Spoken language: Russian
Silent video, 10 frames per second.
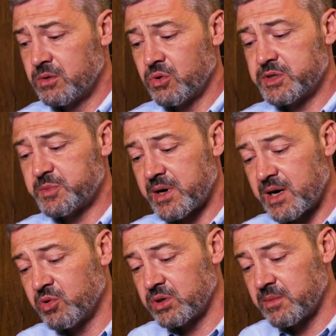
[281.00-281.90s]
То есть
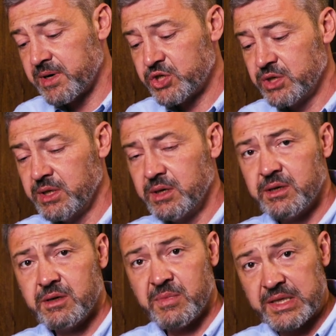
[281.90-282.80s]
проработка машины,
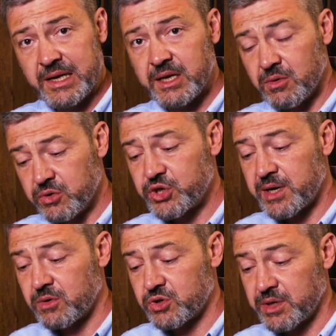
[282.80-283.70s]
модельки очень
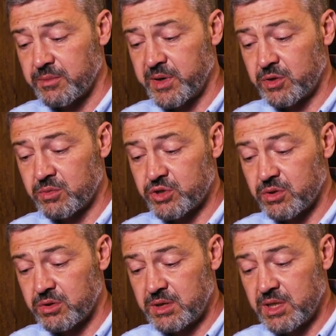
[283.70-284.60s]
хорошая, при том,
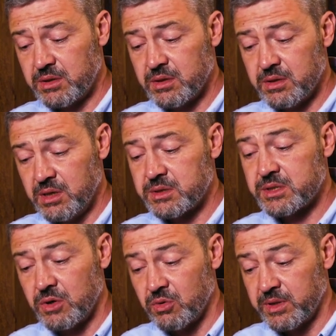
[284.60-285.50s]
что тент не
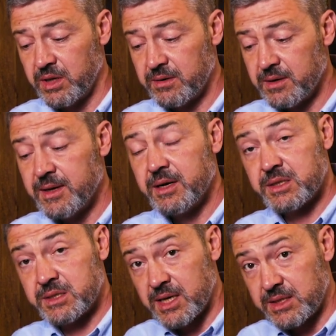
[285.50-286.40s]
съемный.
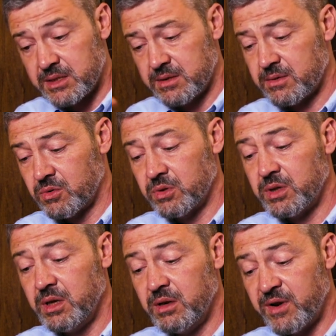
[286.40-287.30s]
Кстати, он
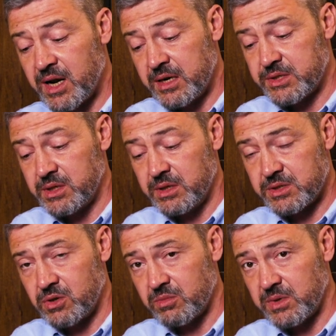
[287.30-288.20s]
и в реальности не
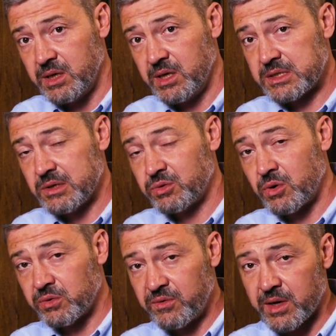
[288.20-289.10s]
съемный. Если у
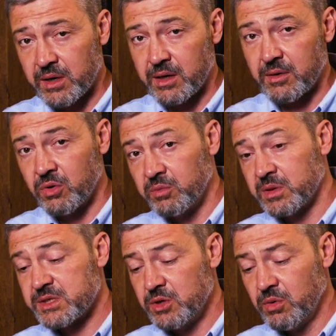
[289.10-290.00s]
трехдверки он
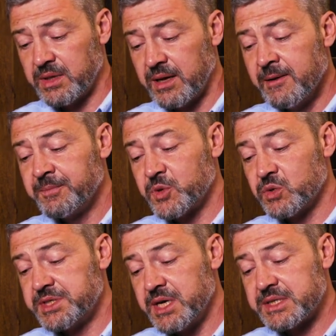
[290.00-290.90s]
был съемный,
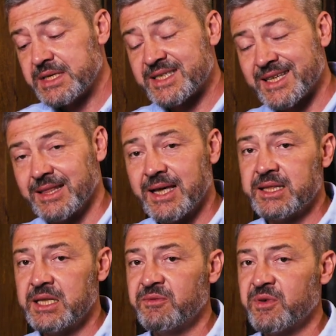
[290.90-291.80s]
то здесь
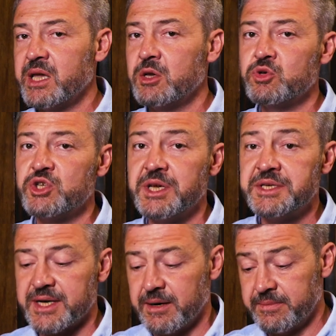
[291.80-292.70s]

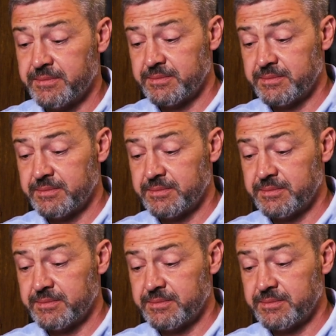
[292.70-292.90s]
складывающийся,